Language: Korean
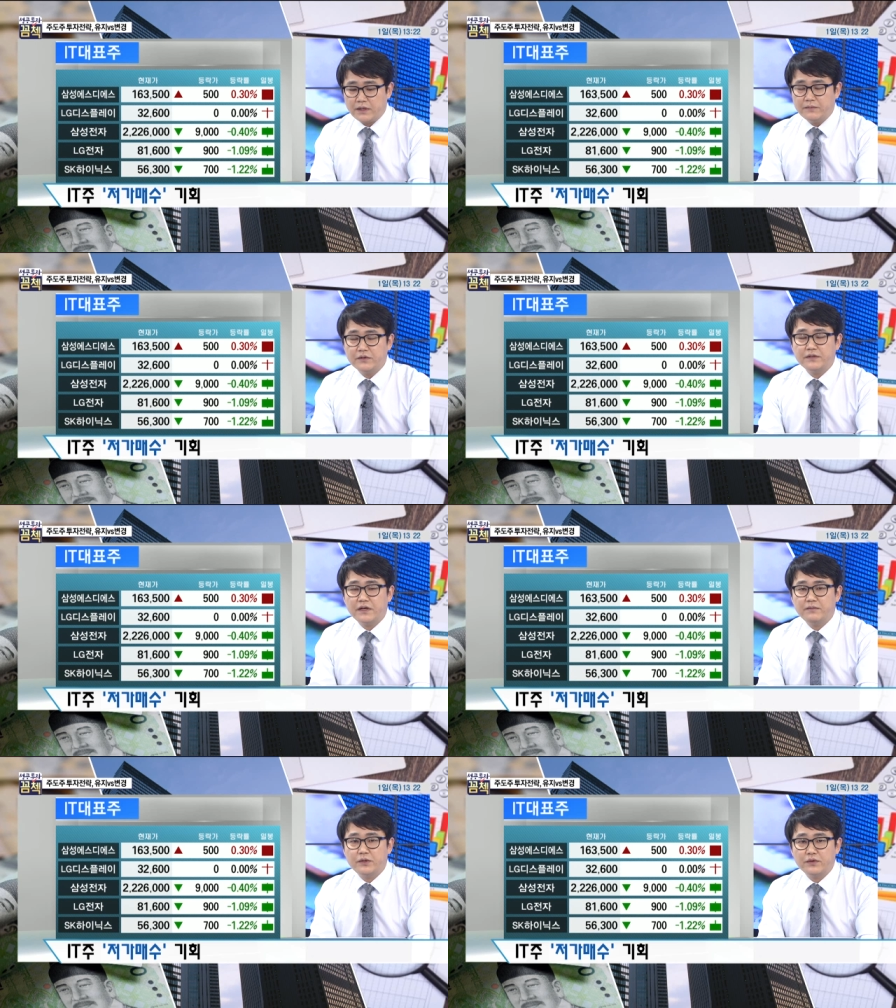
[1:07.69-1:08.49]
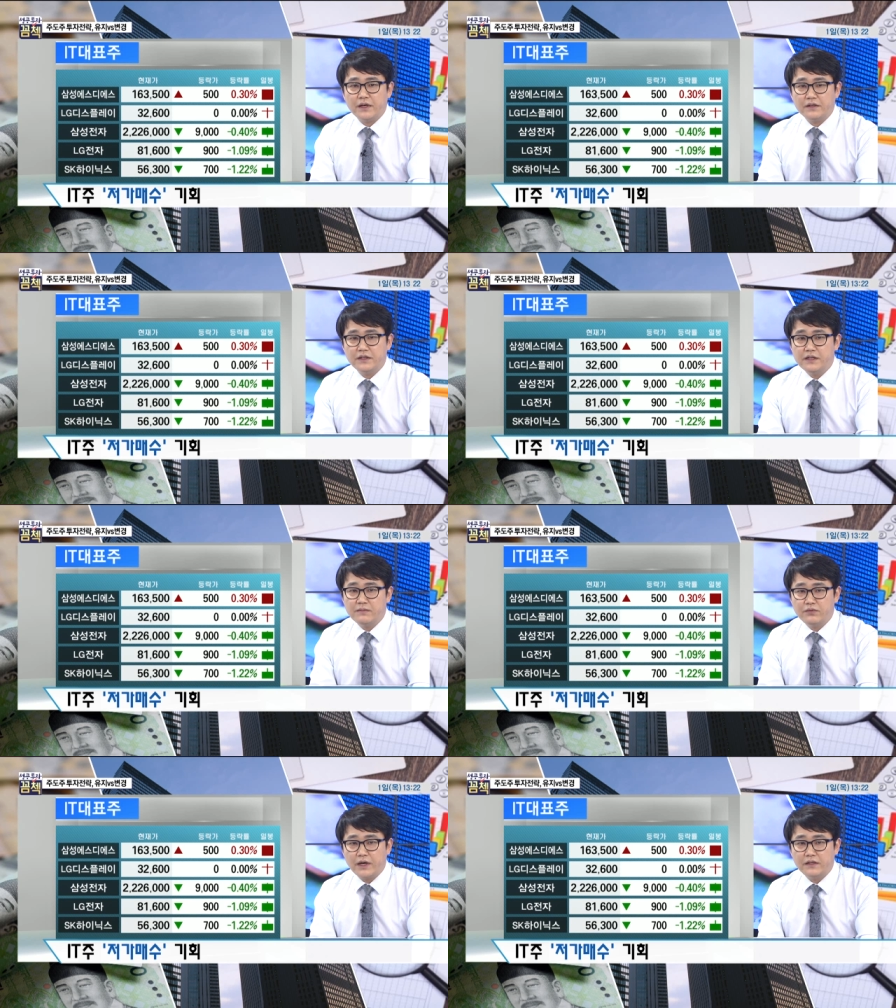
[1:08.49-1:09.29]
삼성전자를 비롯한
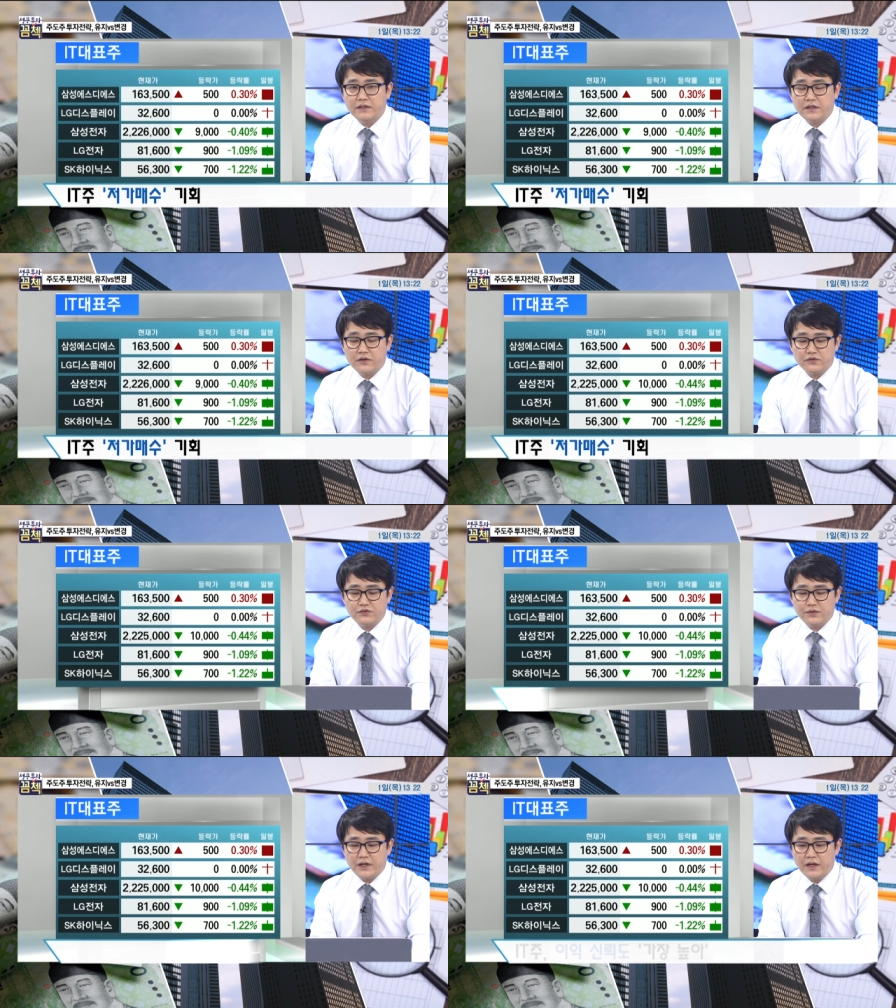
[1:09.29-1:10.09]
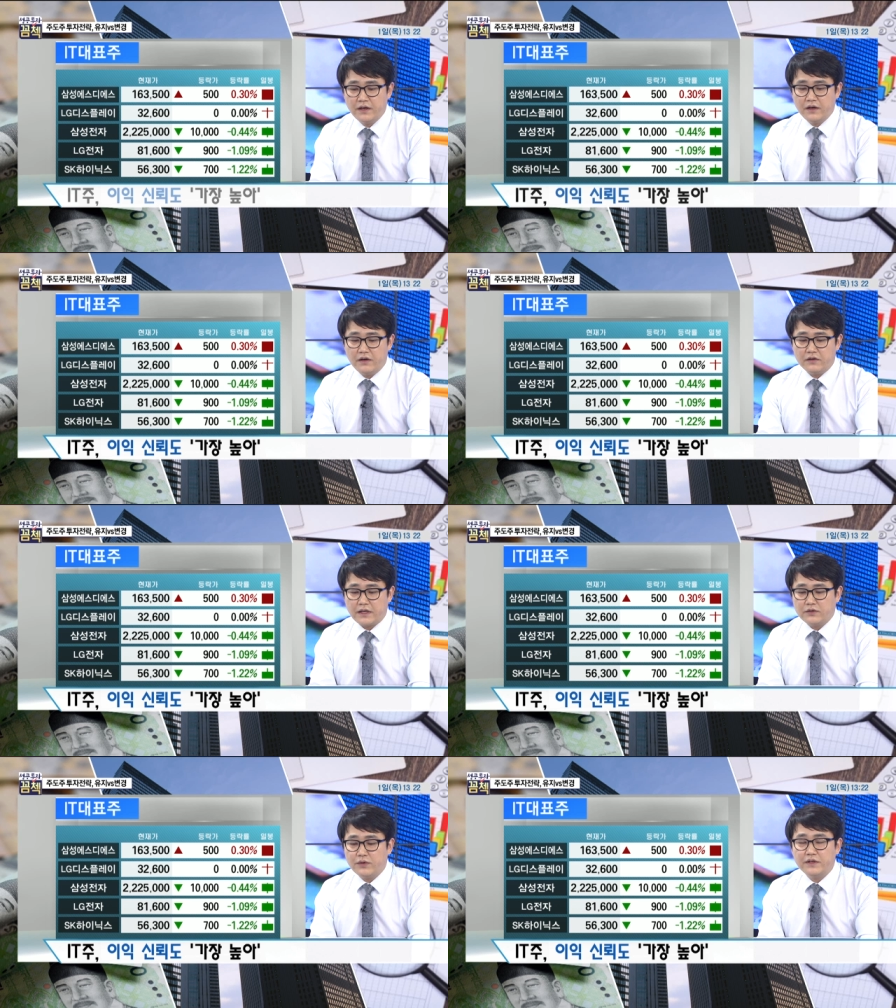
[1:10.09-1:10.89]
일부 IT 대형주들의 어,
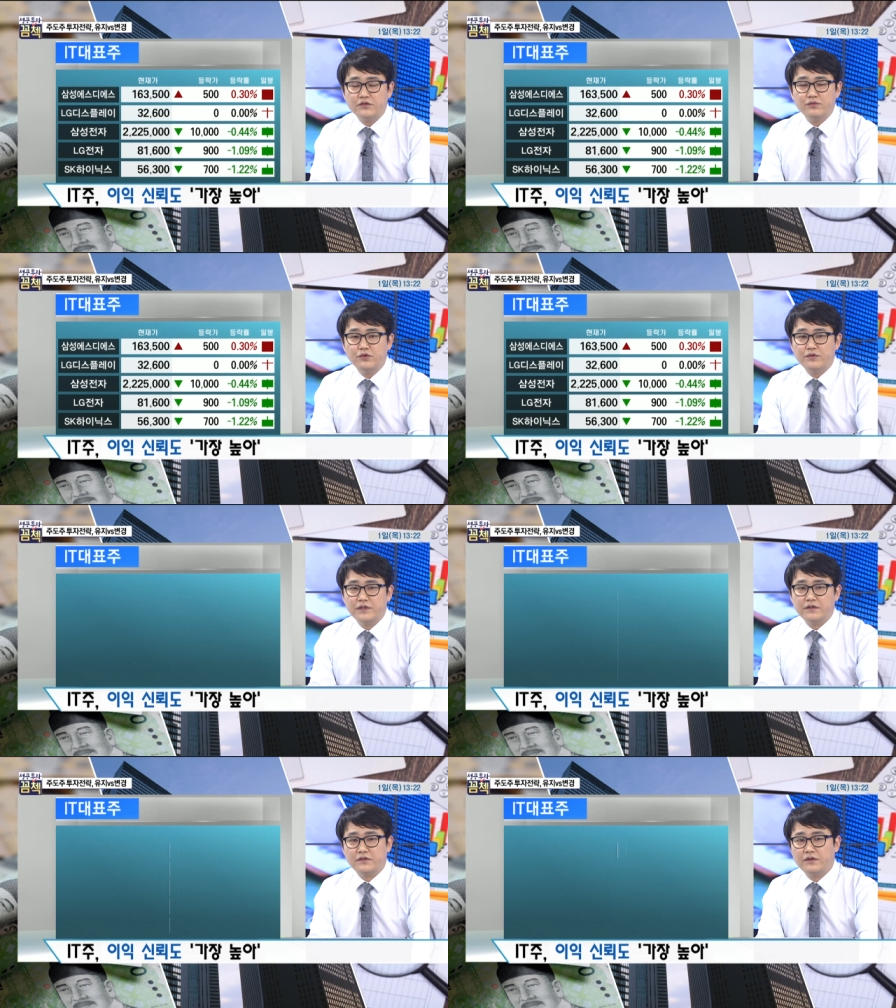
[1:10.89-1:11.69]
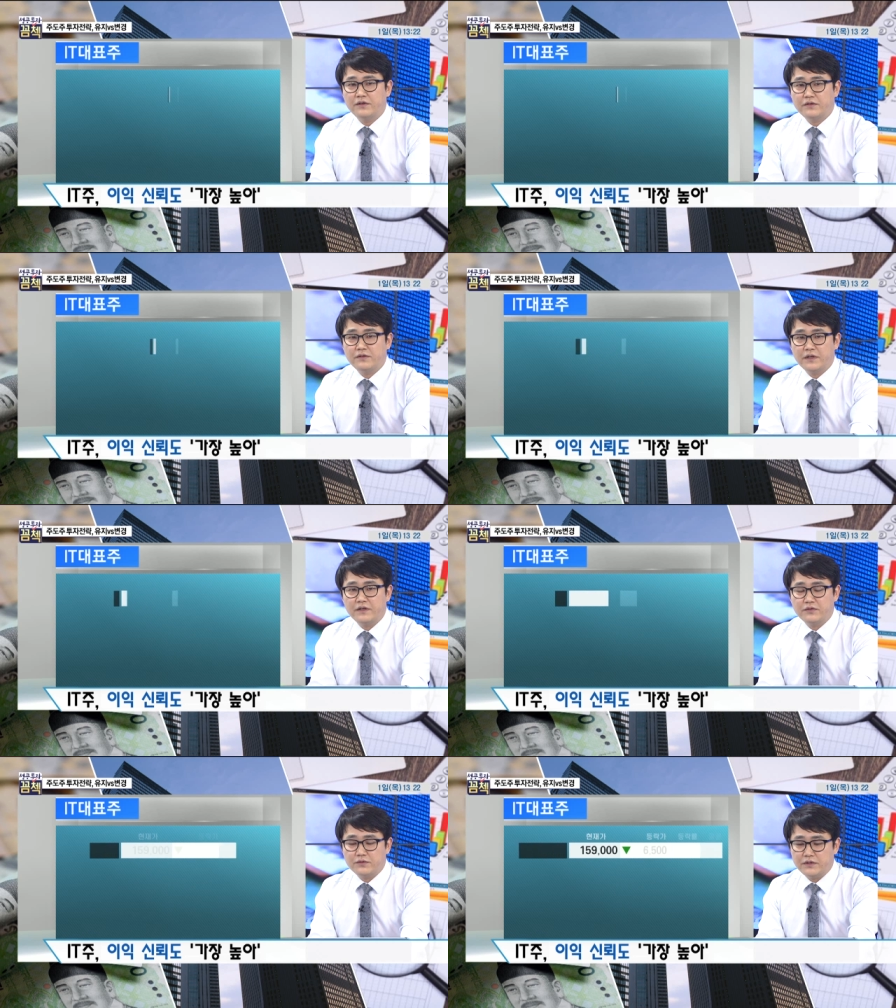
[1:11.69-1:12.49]
다소간의 숨고르기 전혀 저는
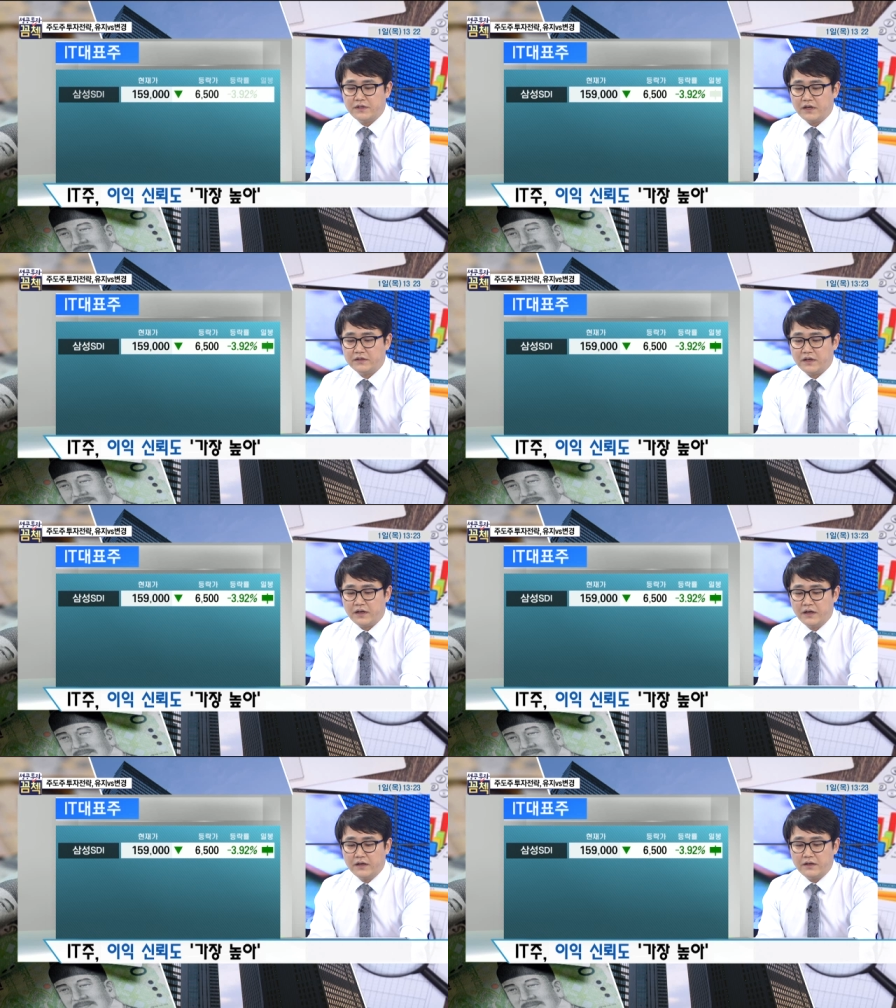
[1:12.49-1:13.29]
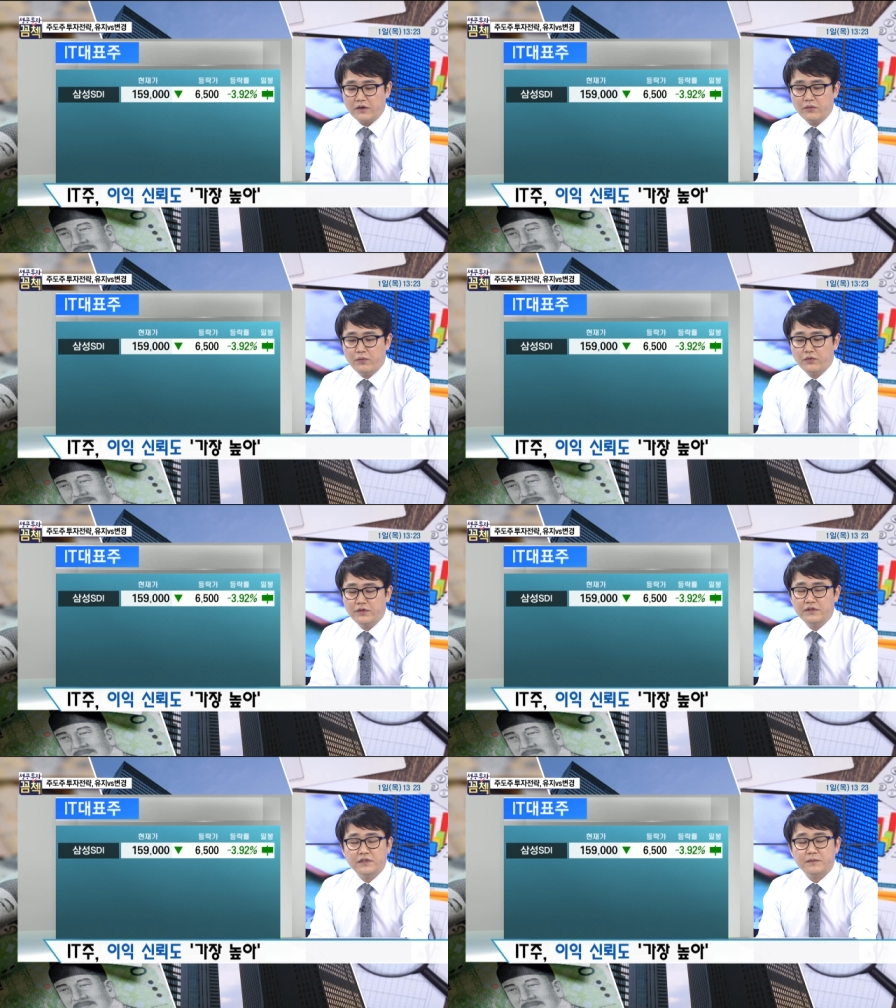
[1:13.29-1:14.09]
개인적으로 이상하다라고 보고
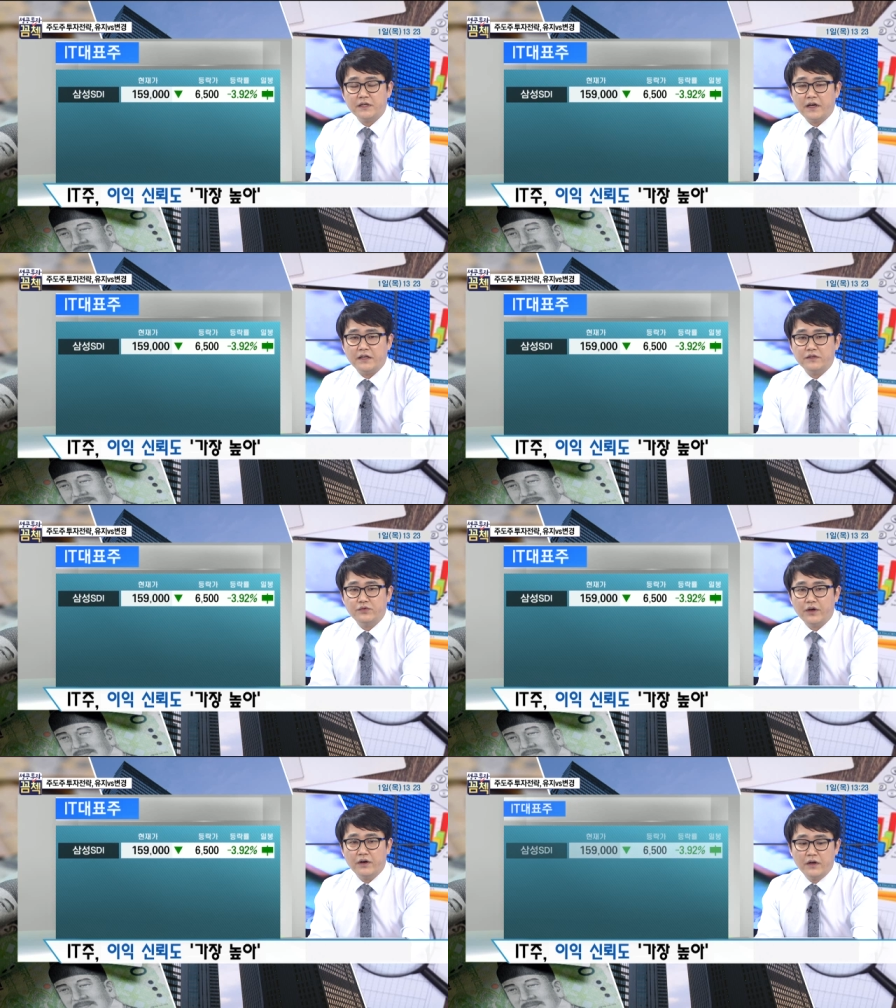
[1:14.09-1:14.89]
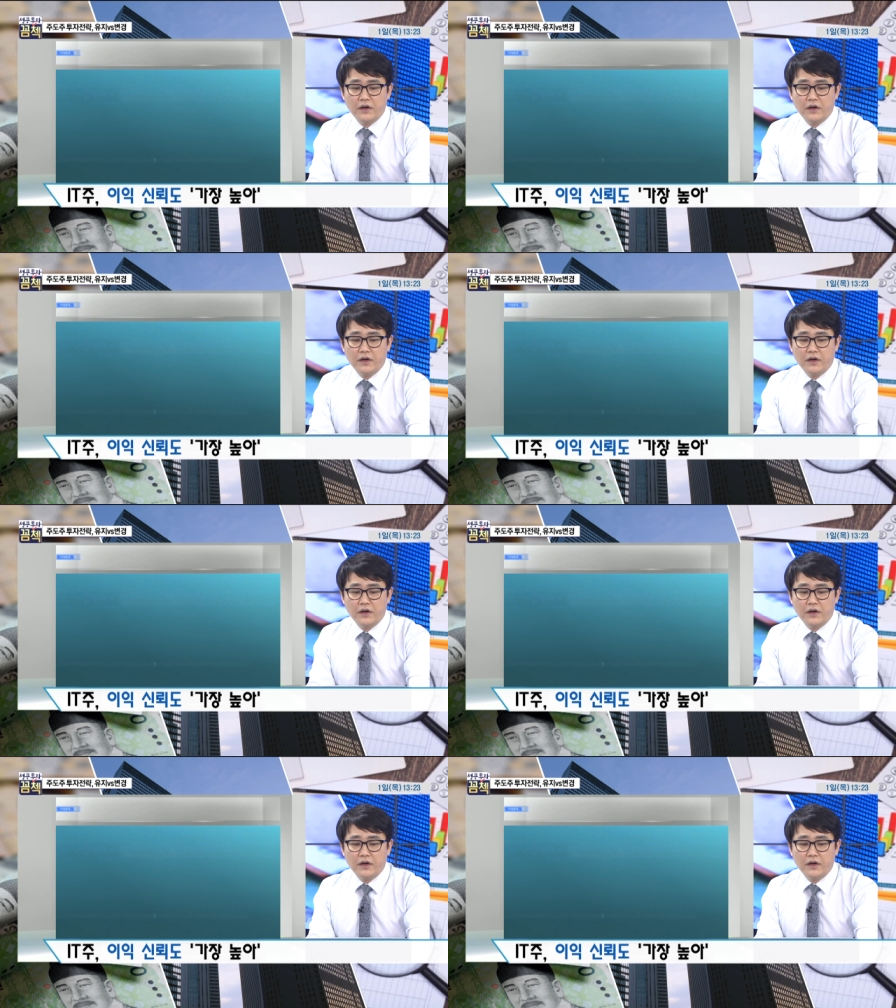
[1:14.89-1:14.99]
있는 입장이 아니고요.